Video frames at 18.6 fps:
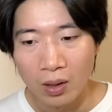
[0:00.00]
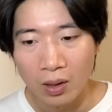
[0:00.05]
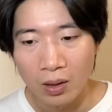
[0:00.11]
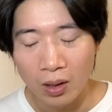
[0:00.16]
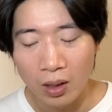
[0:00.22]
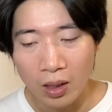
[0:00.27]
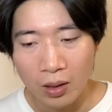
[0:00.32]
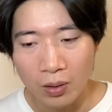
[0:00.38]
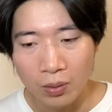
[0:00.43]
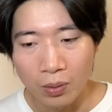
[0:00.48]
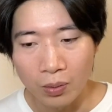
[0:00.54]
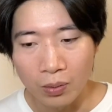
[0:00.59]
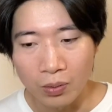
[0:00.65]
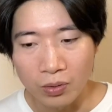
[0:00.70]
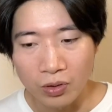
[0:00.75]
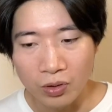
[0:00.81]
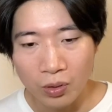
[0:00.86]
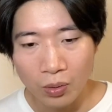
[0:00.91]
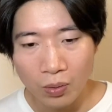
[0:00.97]
えっ、
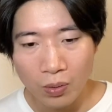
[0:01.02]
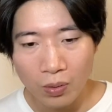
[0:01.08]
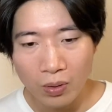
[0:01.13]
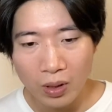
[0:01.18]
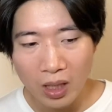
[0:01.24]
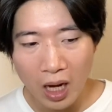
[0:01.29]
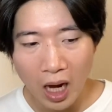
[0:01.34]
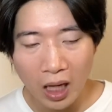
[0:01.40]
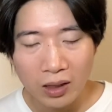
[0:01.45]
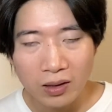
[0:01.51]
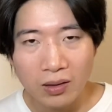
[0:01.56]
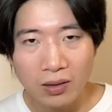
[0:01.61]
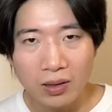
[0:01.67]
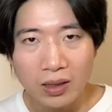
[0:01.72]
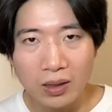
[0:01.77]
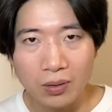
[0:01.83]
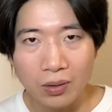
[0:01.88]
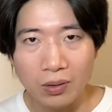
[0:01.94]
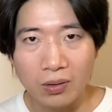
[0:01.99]
と情に
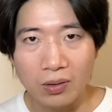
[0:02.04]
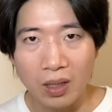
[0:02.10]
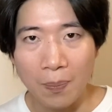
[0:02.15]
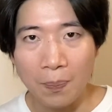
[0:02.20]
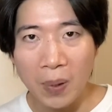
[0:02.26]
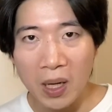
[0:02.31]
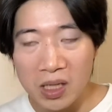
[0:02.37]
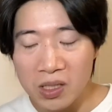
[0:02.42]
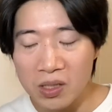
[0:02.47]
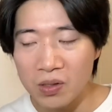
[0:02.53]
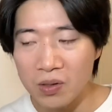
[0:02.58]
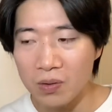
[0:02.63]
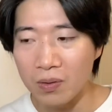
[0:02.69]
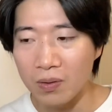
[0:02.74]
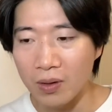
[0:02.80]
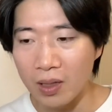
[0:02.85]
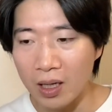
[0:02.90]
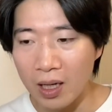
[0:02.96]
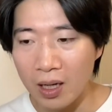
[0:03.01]
熱いというか
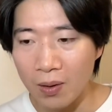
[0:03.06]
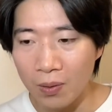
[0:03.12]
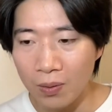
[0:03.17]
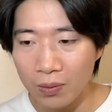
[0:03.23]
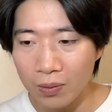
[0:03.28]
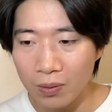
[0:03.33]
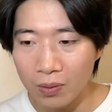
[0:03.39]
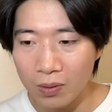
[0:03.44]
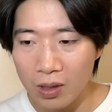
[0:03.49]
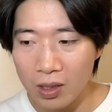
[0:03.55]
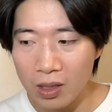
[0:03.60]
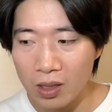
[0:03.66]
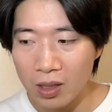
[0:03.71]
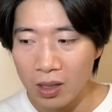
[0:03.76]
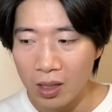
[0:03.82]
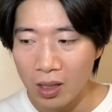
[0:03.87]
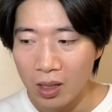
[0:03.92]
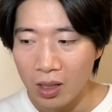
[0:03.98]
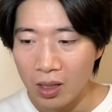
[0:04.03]
パッションで本当
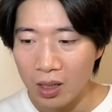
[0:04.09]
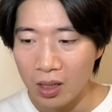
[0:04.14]
に、